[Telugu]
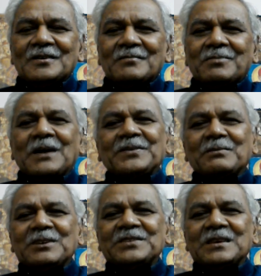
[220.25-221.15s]
పాత
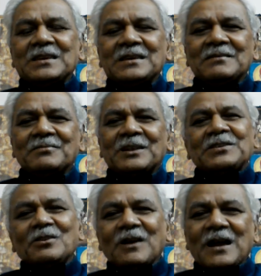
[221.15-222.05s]
బస్తీ
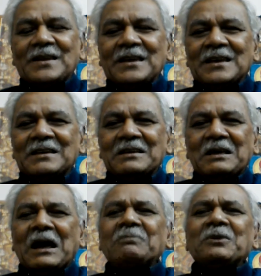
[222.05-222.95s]
ప్రజలు కానీ
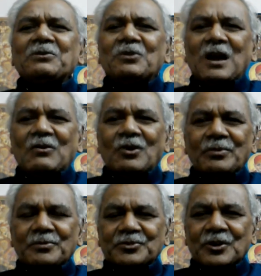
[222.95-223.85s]
అందరూ కూడా
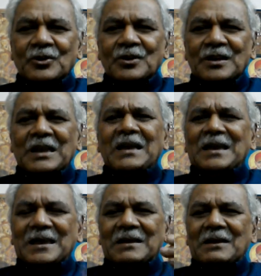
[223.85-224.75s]
కోపంతో ఏ
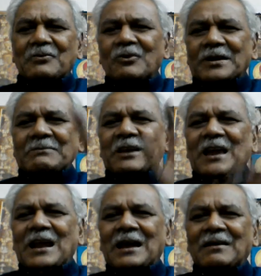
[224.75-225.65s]
వీళ్ళకు
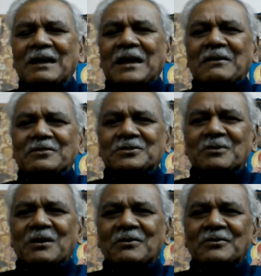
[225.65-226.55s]
ఓటమేయాలా ఏనే వద్దు
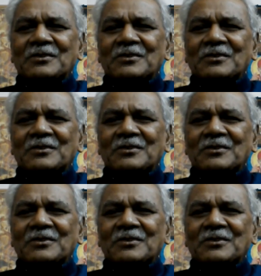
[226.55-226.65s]
మాకు